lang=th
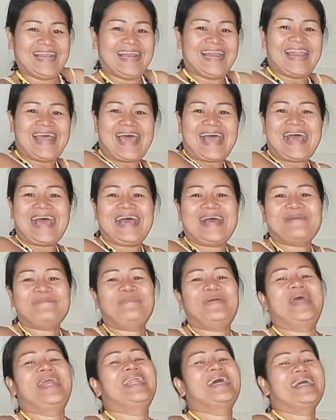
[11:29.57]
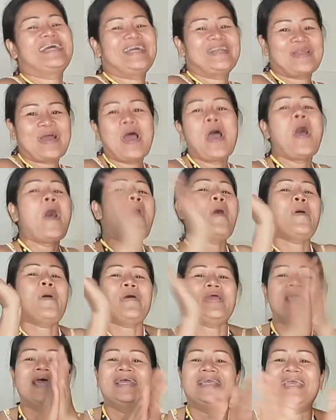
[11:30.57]
ลาลไปละกันเนาะโอ้ย
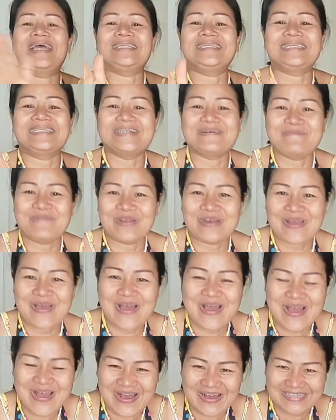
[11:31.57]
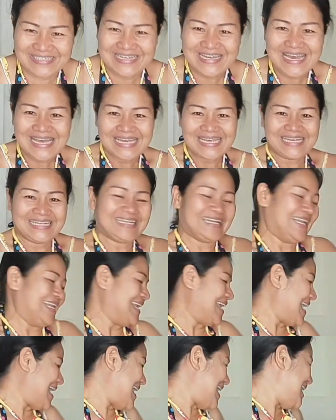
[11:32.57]
อย่าเจอพี่น้อง
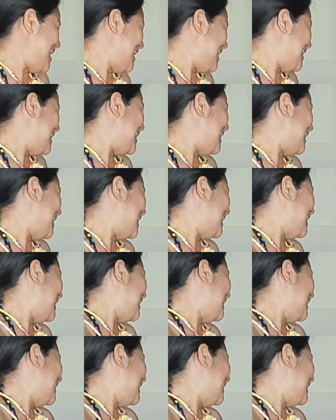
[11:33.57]
อ่ะอ่ะอ่ะ